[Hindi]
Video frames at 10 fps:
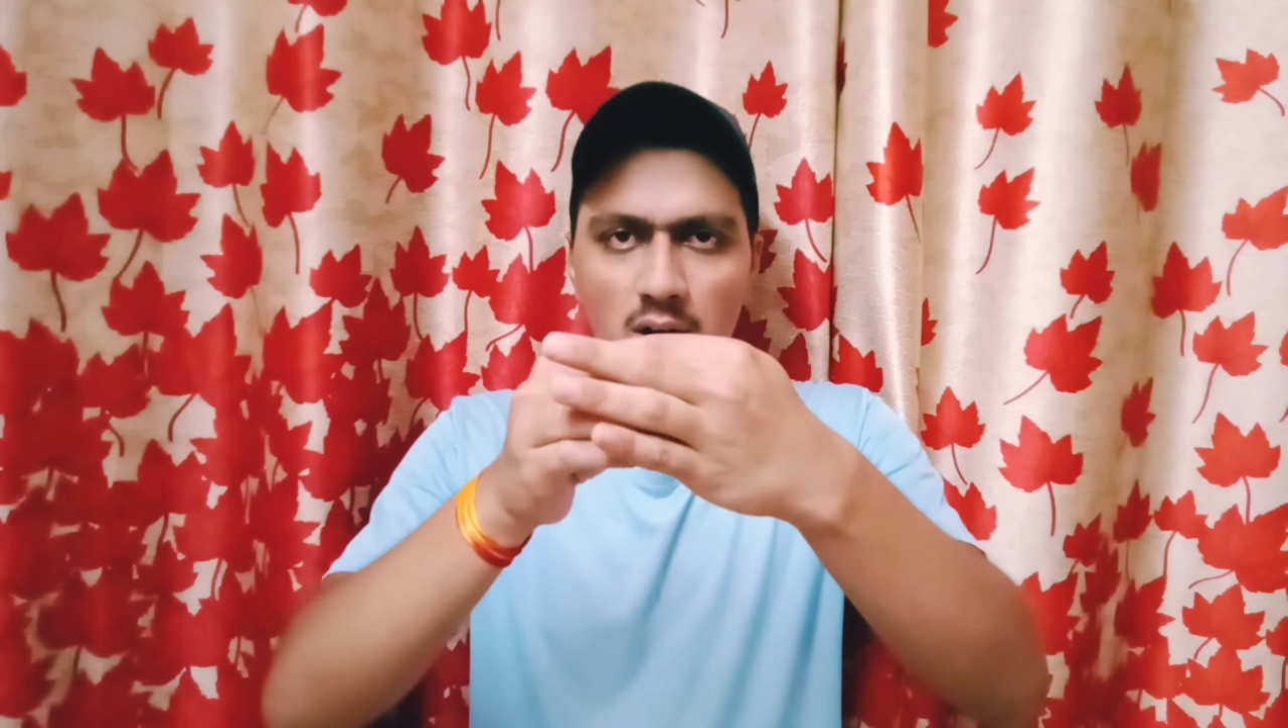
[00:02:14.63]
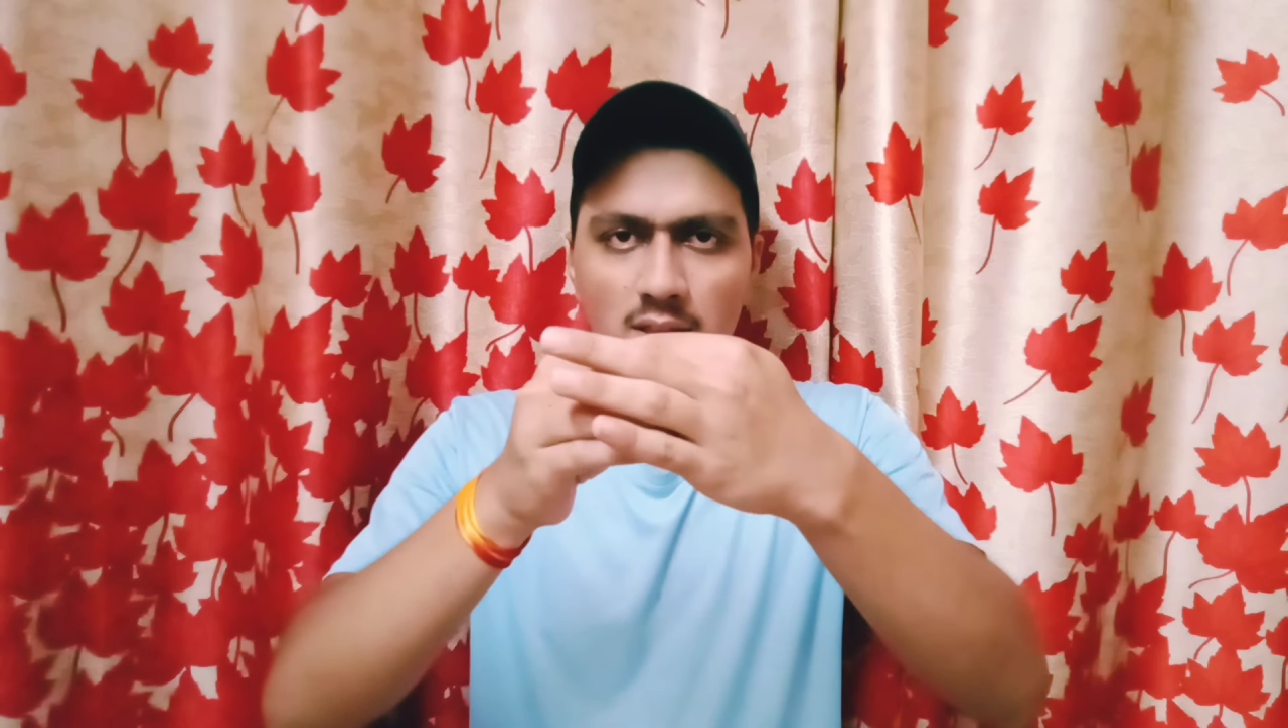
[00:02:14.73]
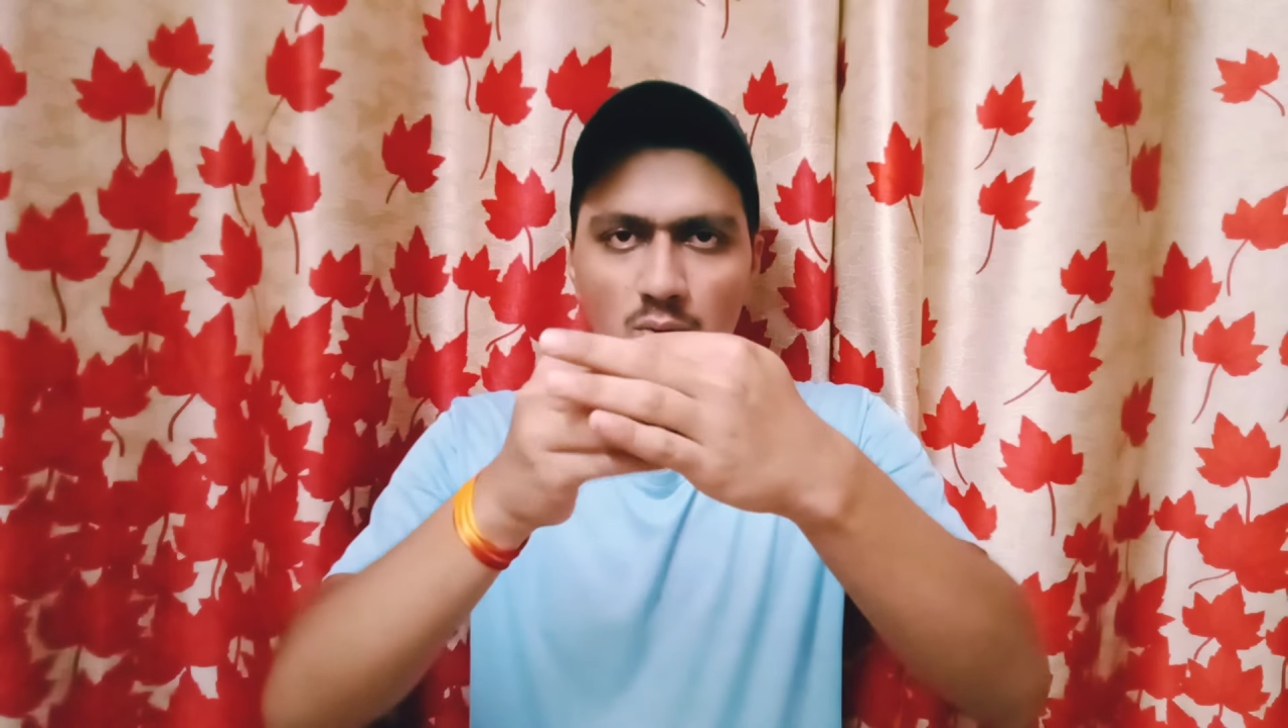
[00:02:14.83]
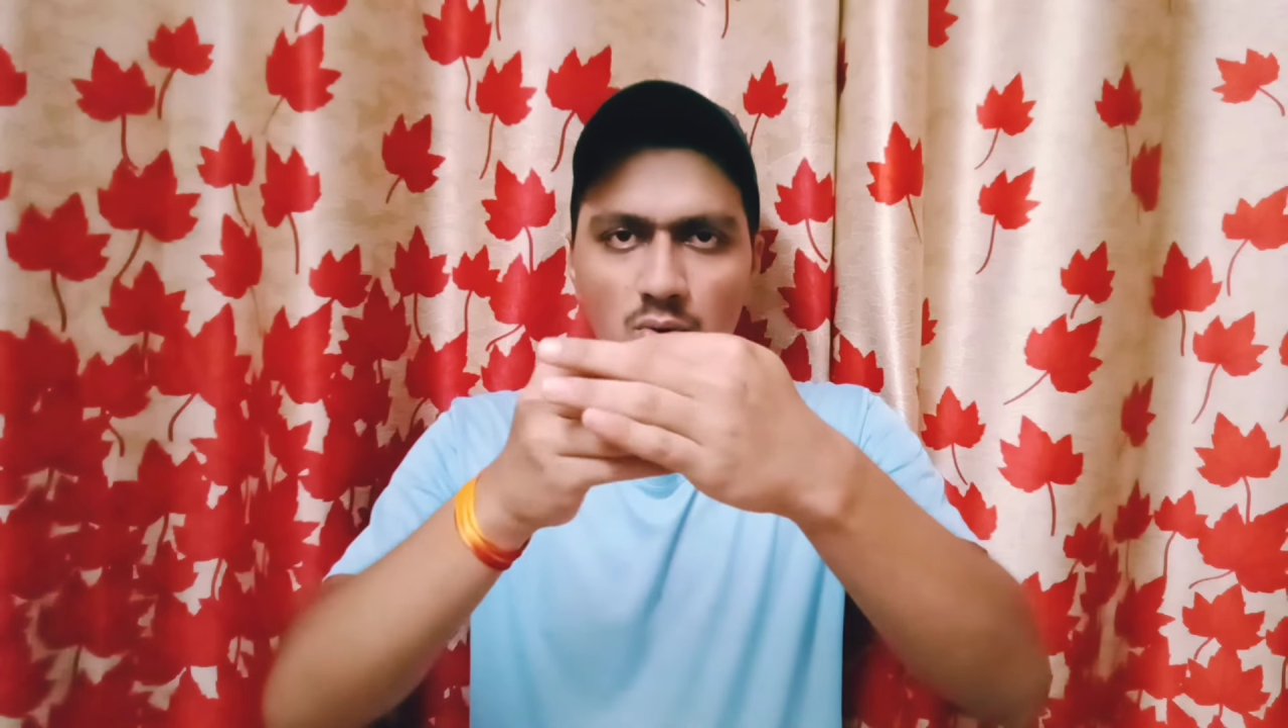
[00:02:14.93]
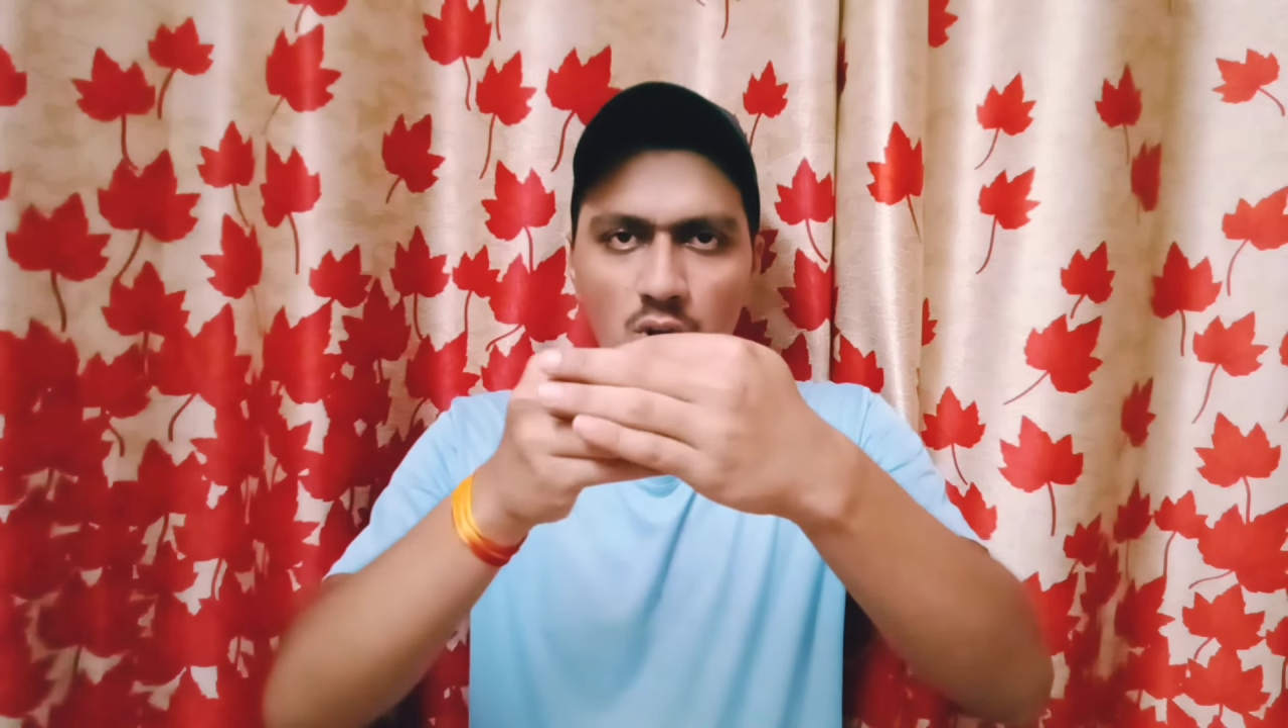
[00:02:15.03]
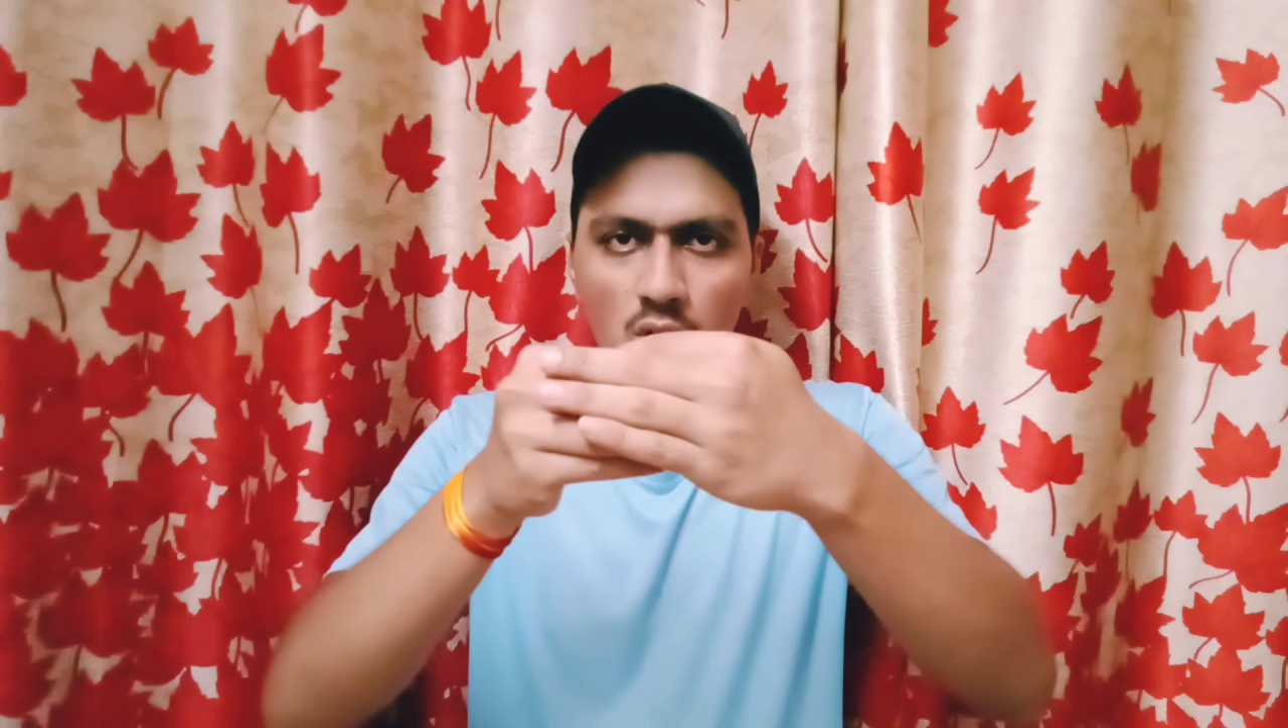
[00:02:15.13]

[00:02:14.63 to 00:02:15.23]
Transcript: करता हूँ